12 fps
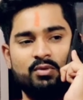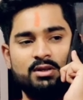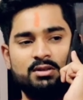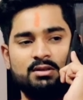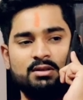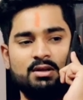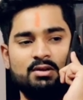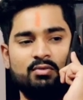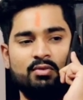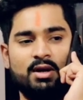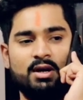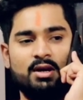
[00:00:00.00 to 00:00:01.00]
फर्स्ट
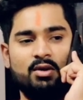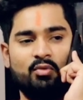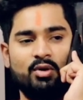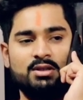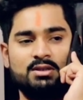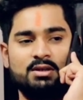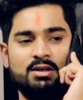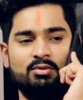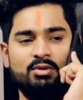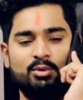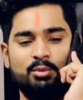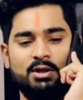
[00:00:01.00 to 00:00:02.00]
गर्लफ्रेंड है फर्स्ट
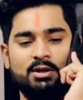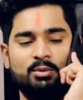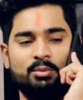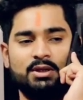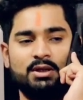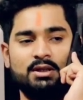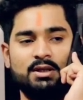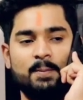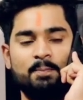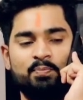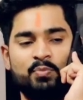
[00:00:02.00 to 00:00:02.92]
लव है तुम्हारा तो पता नहीं